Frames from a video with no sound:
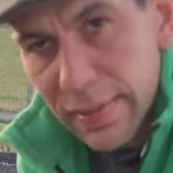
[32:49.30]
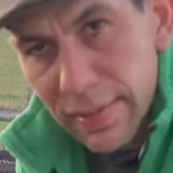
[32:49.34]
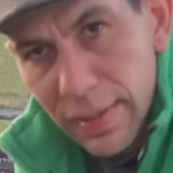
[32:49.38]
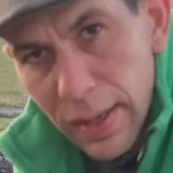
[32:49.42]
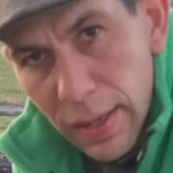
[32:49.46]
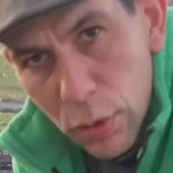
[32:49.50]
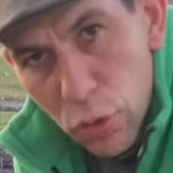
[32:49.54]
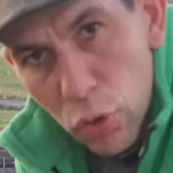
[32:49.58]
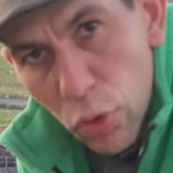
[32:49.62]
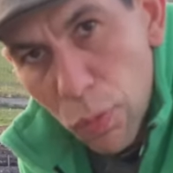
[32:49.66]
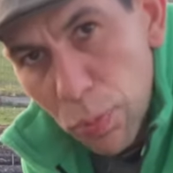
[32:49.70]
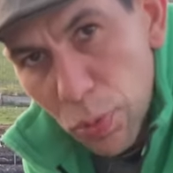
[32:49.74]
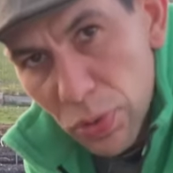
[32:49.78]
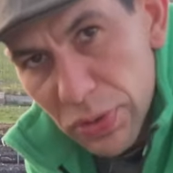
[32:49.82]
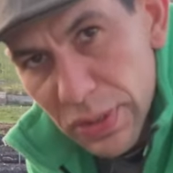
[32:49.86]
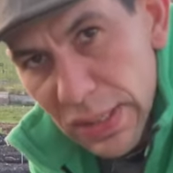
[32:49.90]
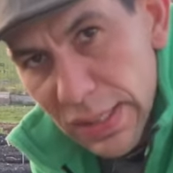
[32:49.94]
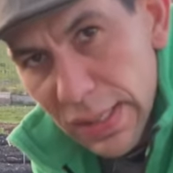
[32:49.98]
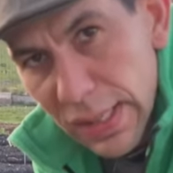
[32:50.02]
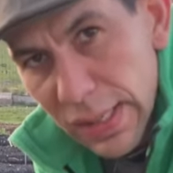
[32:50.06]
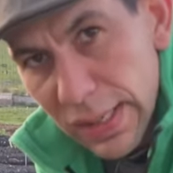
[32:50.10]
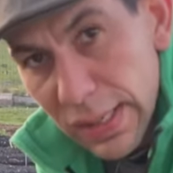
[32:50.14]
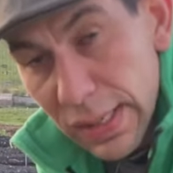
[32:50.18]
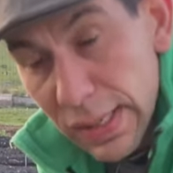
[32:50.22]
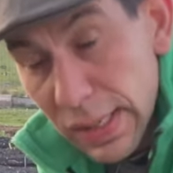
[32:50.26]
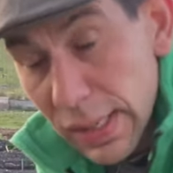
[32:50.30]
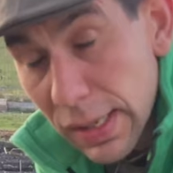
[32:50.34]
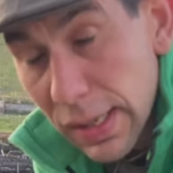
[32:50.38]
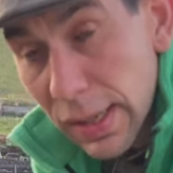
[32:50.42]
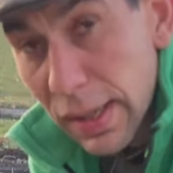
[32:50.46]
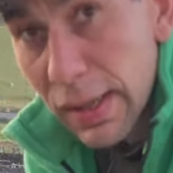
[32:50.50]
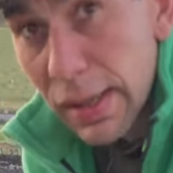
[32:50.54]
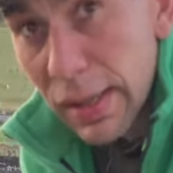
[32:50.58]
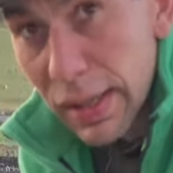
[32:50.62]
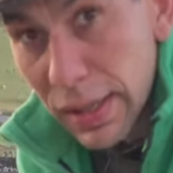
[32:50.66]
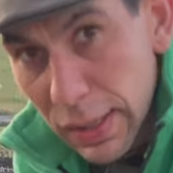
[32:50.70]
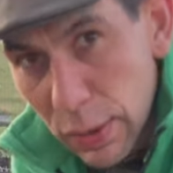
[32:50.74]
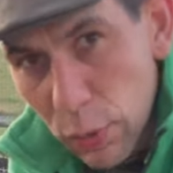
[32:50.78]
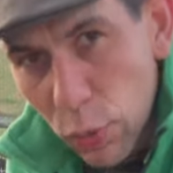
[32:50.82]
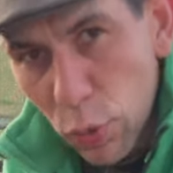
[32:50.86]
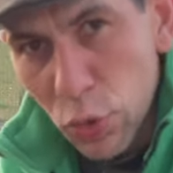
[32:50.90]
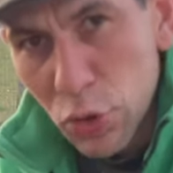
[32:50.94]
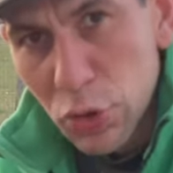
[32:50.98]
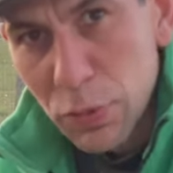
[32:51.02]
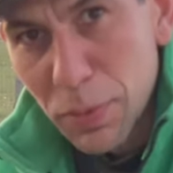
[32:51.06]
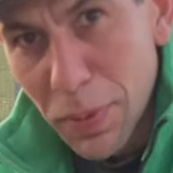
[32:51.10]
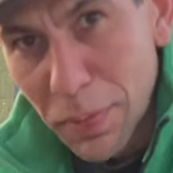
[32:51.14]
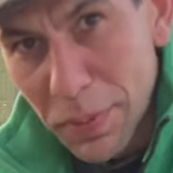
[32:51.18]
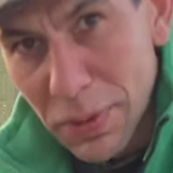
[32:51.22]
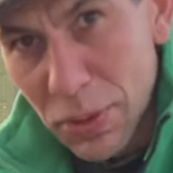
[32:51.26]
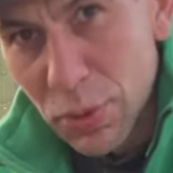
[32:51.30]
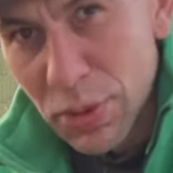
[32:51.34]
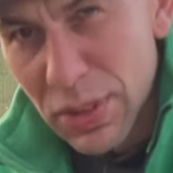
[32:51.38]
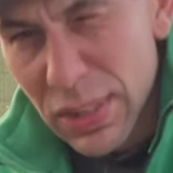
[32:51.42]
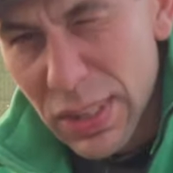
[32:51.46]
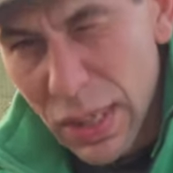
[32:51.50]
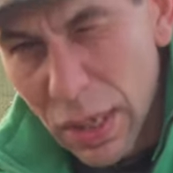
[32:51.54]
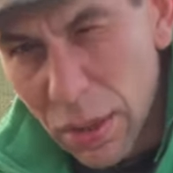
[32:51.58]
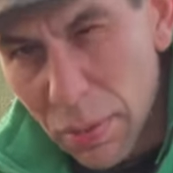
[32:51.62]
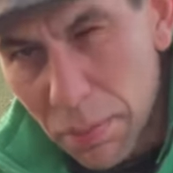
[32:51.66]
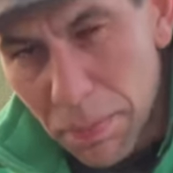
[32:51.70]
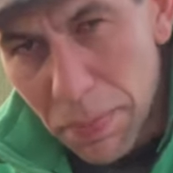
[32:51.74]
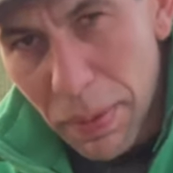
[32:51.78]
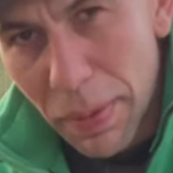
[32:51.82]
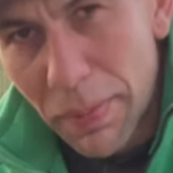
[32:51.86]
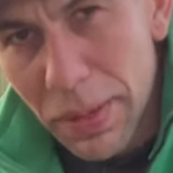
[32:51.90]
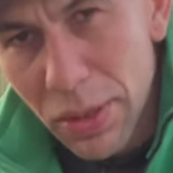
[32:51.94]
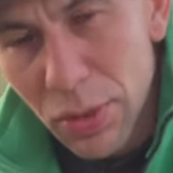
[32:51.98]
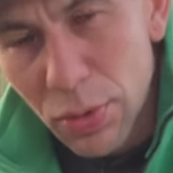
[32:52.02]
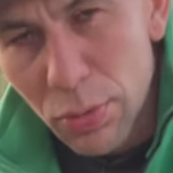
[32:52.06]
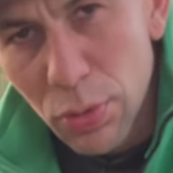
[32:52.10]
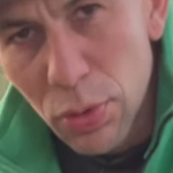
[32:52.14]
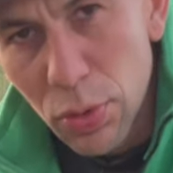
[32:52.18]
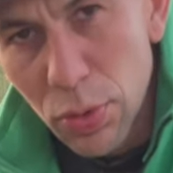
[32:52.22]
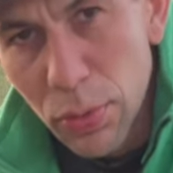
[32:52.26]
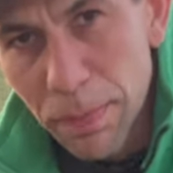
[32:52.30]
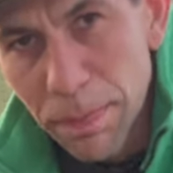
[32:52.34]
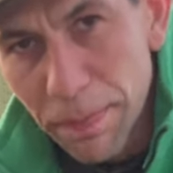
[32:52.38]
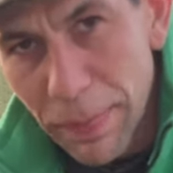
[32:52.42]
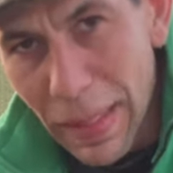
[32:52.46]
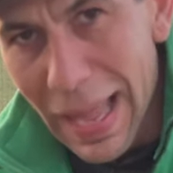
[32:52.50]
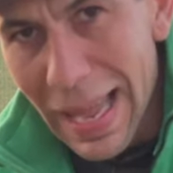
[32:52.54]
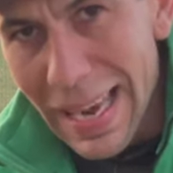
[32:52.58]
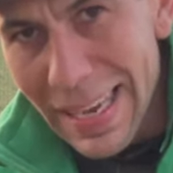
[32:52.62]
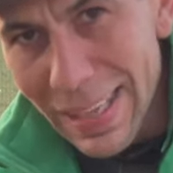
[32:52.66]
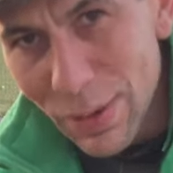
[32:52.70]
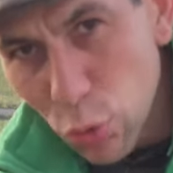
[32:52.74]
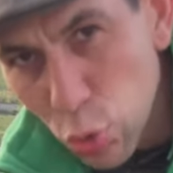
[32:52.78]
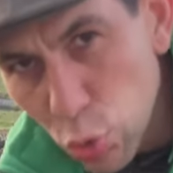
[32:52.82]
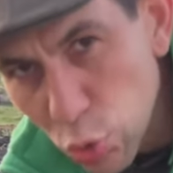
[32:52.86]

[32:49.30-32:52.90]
sera que pour cette année et heureusement parce que c'est quand même pas mal de boulot. Allez, on